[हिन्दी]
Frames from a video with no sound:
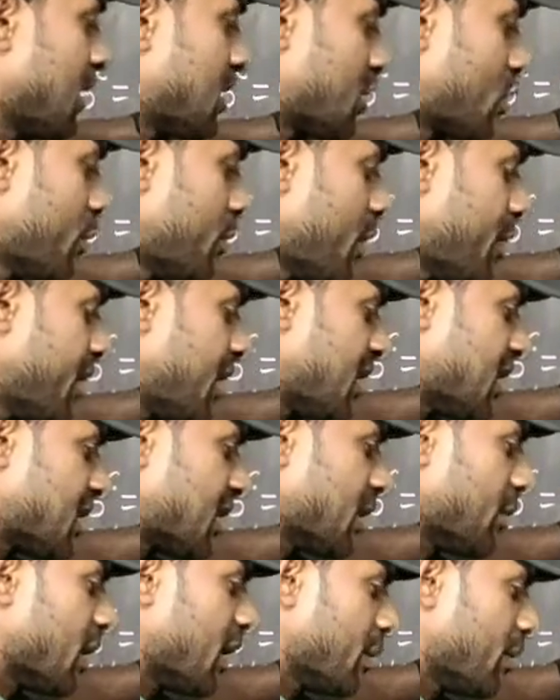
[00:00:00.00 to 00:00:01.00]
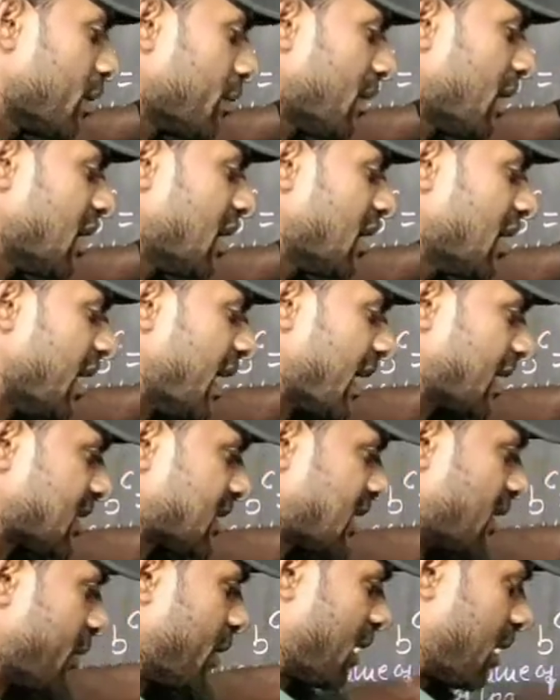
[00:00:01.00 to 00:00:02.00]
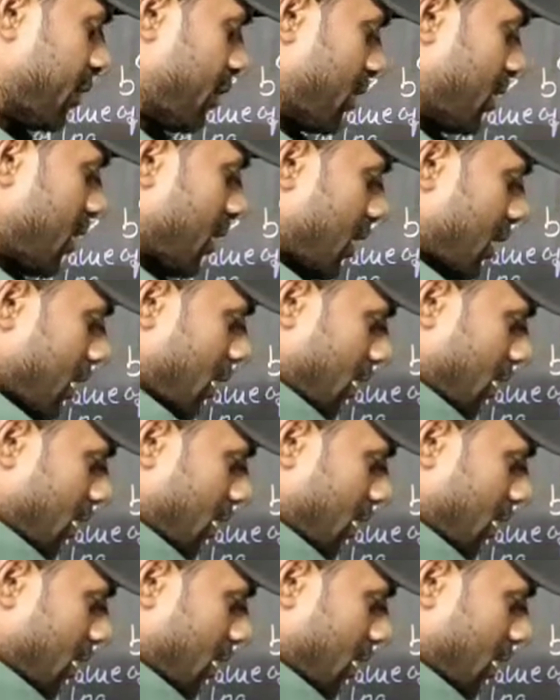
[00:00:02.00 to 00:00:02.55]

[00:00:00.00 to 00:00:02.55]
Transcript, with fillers: इसको भी हमने किसके बराबर मान लिया एक्स के बराबर